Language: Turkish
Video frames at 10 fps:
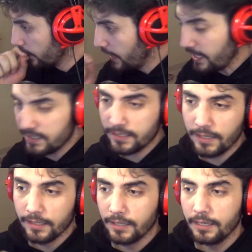
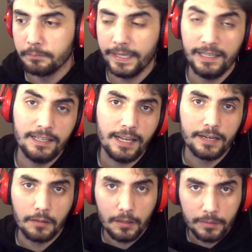Gerçekten
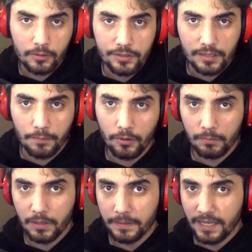beğeniler bir önceki
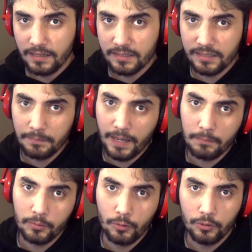bölüm gibi gelirse
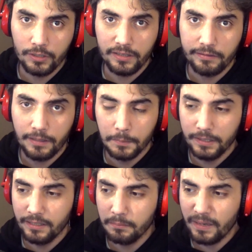ben bu oyuna devam
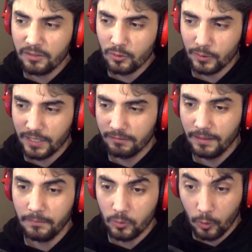ederim. Ben çok
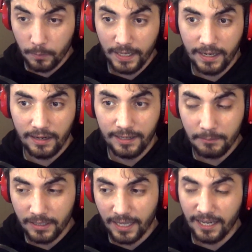sevdim. Çok bir
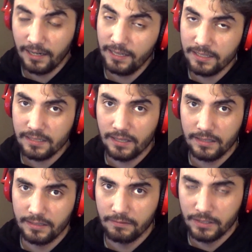ilerleyemedik. İlerledikçe
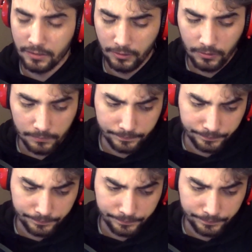daha zevkli çıkıyor.